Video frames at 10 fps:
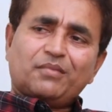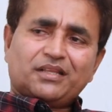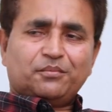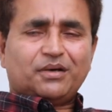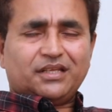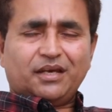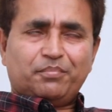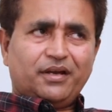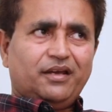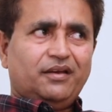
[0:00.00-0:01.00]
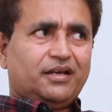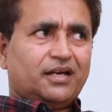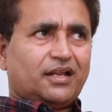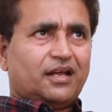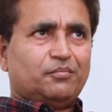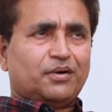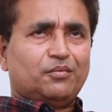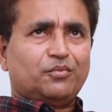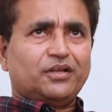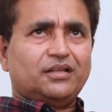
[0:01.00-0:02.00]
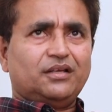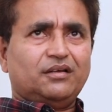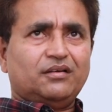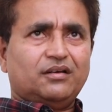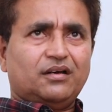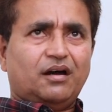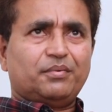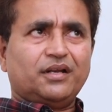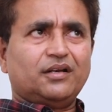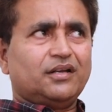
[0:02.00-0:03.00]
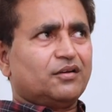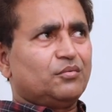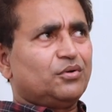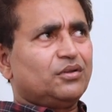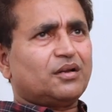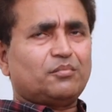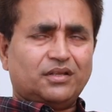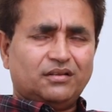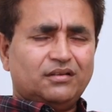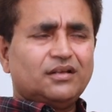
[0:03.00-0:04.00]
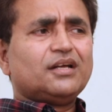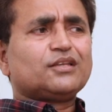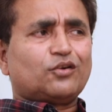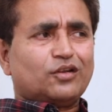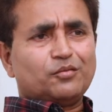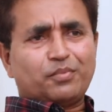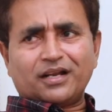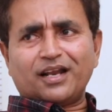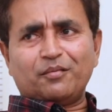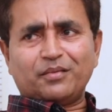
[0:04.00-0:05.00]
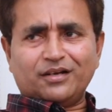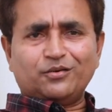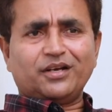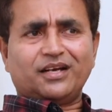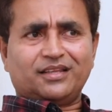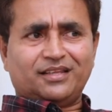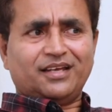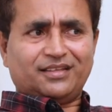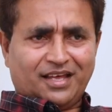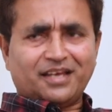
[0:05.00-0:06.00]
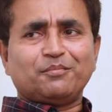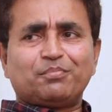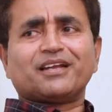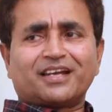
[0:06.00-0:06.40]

மாற்றி மாற்றி எப்படி கேட்டாலும் பண்ண முடியுது அப்படின்னு இருக்கும்பொழுது நம்ம இது தொடர்ந்து பண்ணலாமேன்னு ஒரு எண்ணத்தில் தான் இப்போ